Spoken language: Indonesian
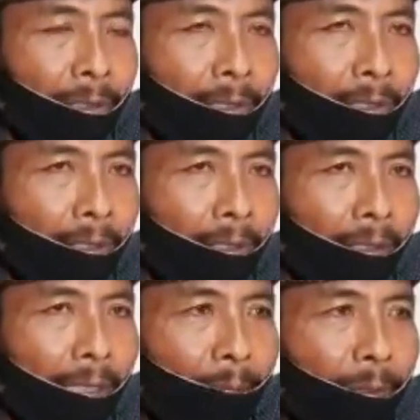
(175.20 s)
eh,
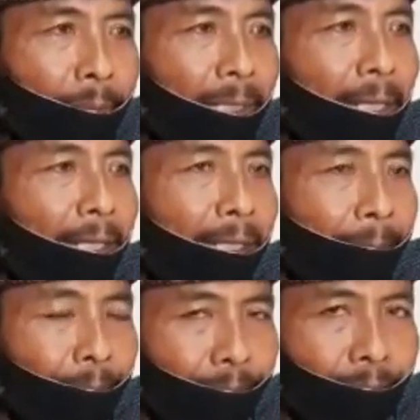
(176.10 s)
kami
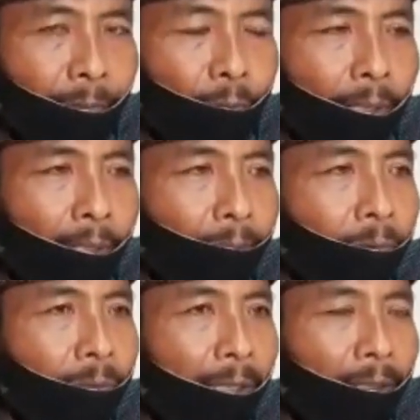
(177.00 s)
berharap
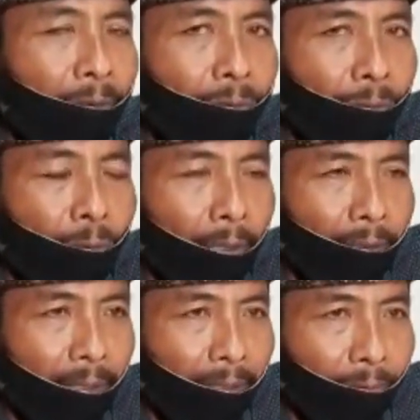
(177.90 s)
2001
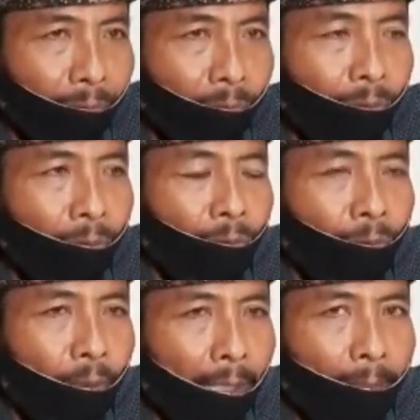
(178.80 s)
2021
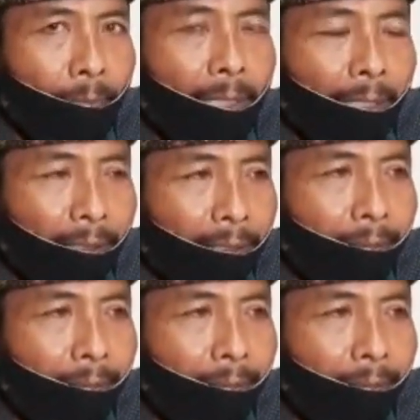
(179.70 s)
sudah mulai